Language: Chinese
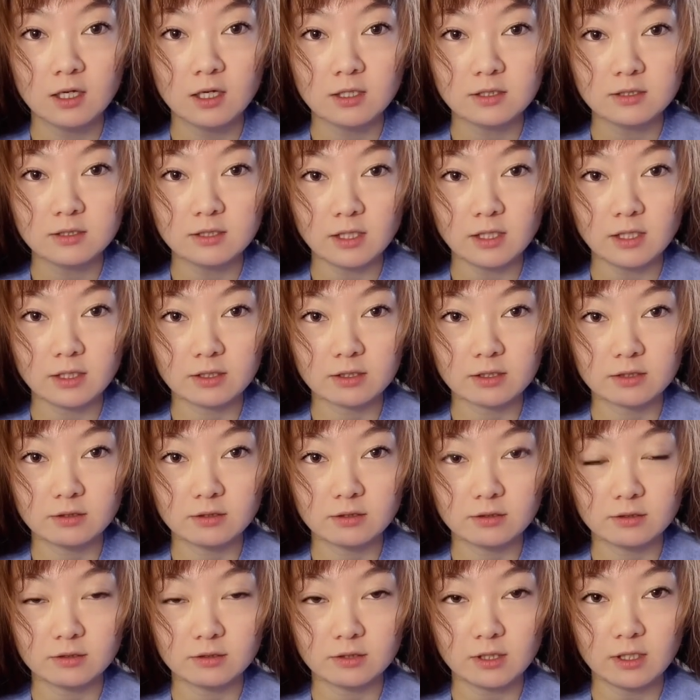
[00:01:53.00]
这个
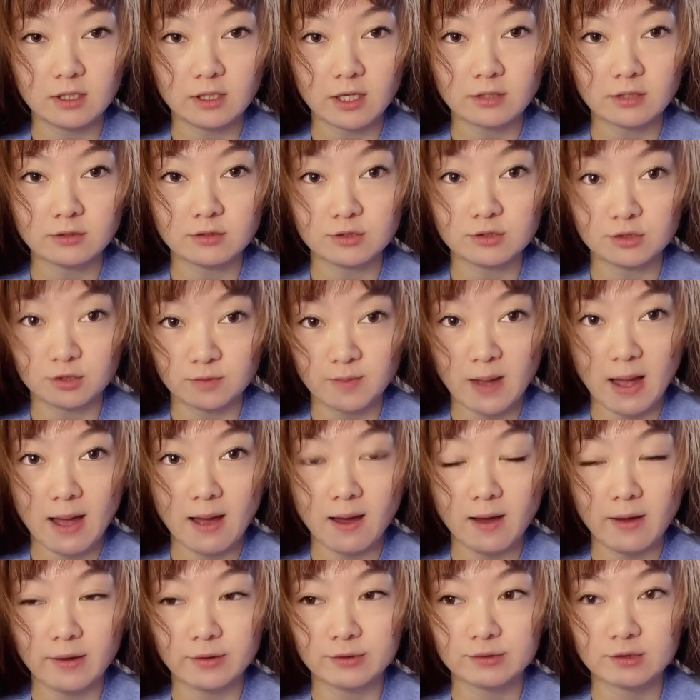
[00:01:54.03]
是应该是十八
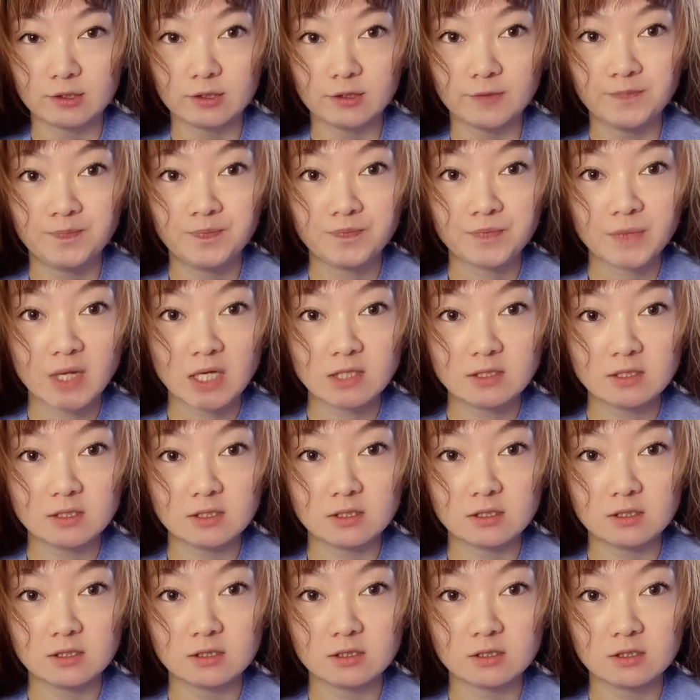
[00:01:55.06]
号的，
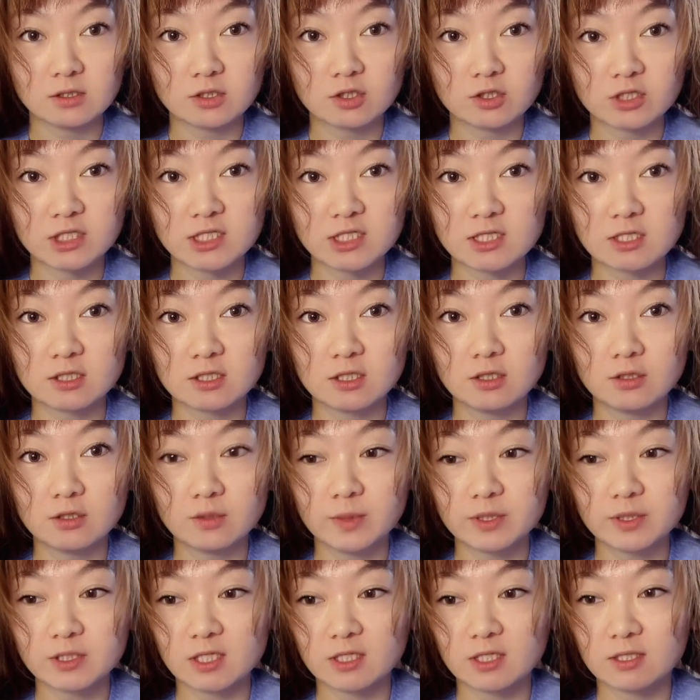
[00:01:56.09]
是 Christian
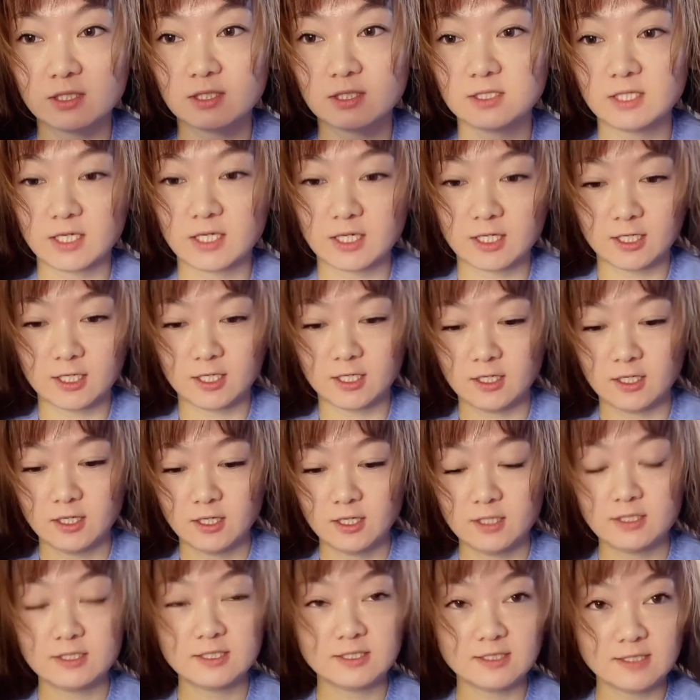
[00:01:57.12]
Louboutin 的这个
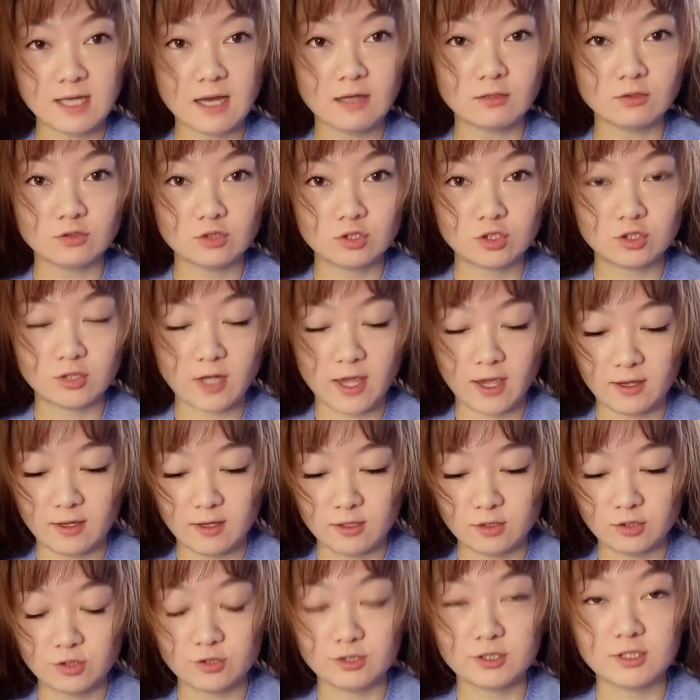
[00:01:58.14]
香水，
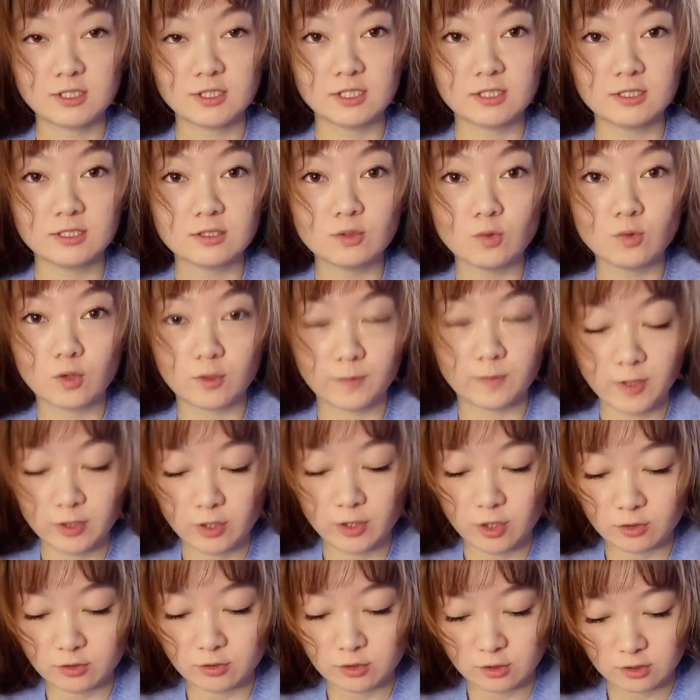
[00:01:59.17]
就是其实我朋
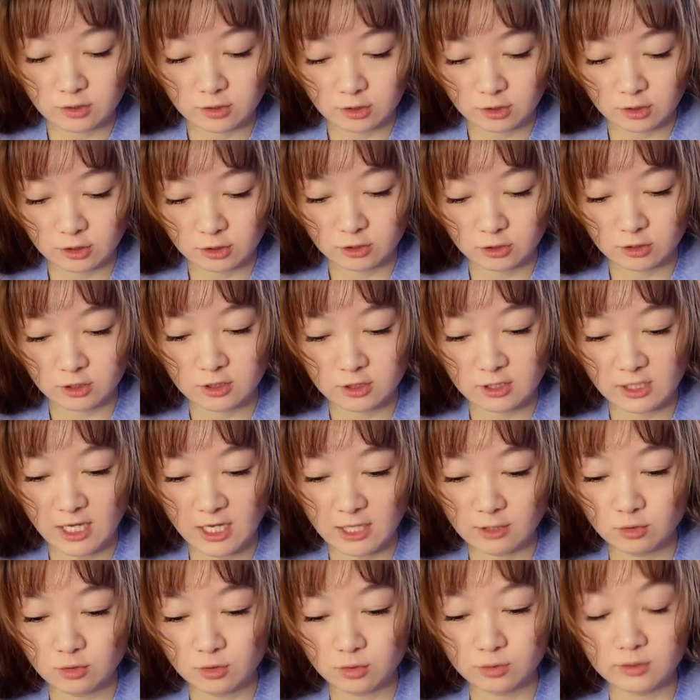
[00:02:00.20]
友就是
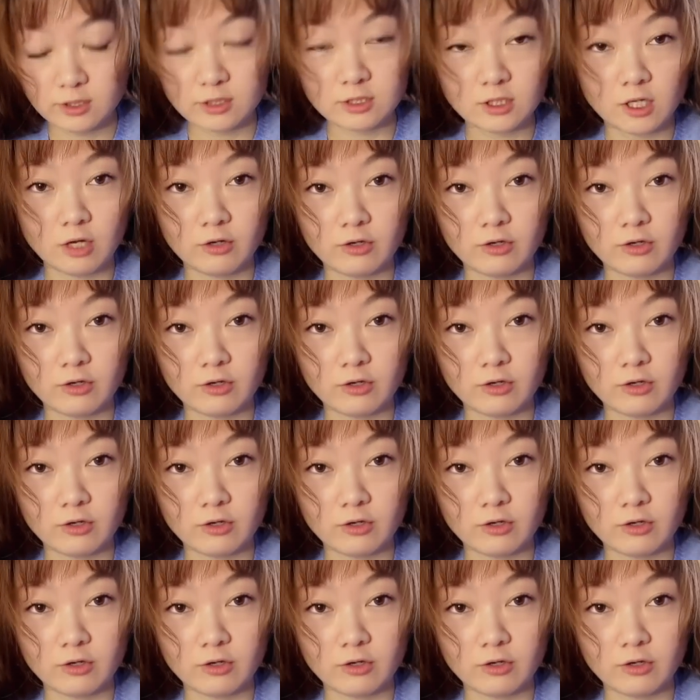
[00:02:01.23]
年初的时候